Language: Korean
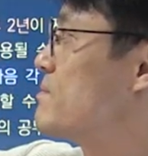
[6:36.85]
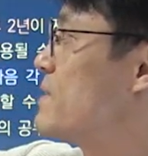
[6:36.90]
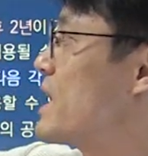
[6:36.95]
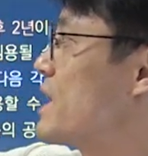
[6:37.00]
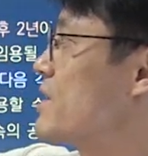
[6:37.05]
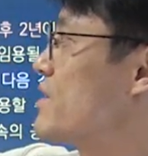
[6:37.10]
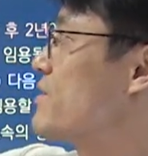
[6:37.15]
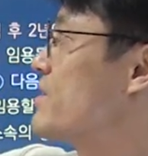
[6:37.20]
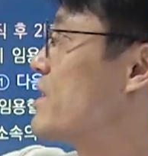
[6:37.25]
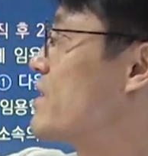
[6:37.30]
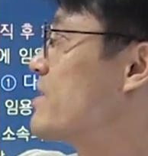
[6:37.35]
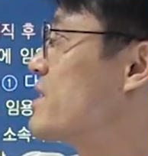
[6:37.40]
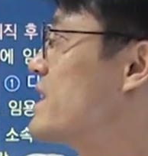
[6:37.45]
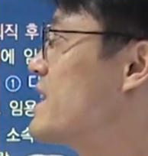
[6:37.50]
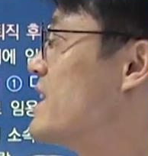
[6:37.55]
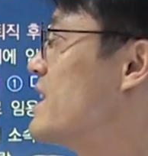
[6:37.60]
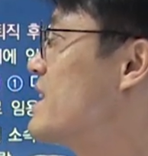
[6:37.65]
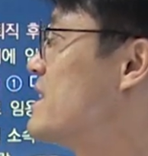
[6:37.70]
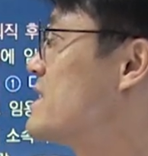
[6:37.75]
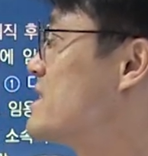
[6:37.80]

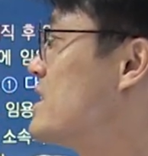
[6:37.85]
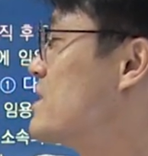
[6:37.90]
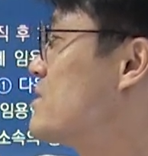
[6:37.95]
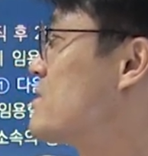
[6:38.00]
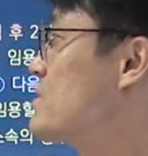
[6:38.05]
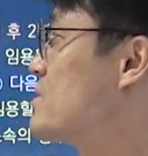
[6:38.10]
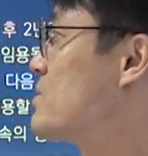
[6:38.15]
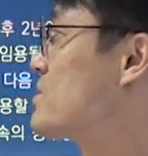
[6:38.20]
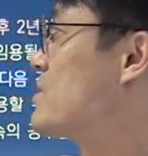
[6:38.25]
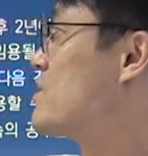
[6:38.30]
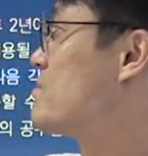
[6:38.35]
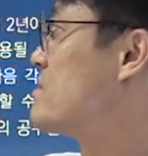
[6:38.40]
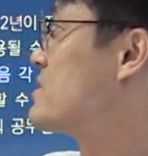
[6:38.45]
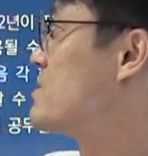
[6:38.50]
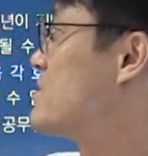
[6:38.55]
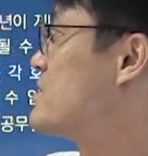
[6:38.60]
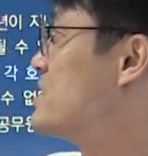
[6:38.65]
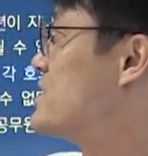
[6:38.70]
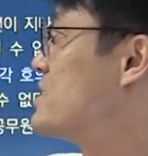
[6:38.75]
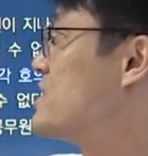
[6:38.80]
파견되거나 대통령
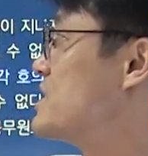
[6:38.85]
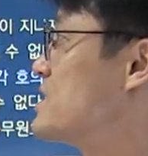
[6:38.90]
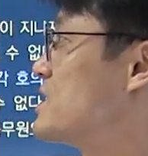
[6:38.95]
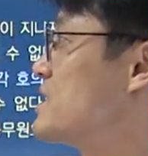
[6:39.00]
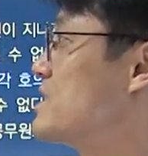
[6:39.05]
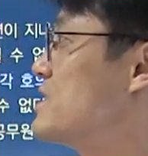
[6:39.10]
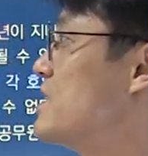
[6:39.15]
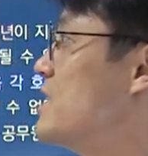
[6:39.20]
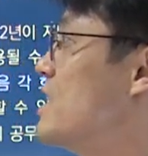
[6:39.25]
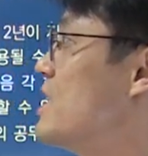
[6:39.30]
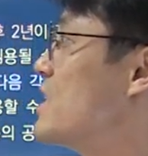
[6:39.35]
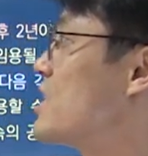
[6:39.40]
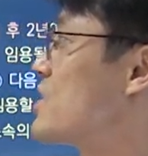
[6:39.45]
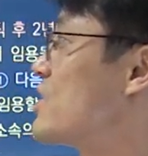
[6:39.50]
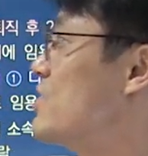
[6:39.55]
비서실 직위를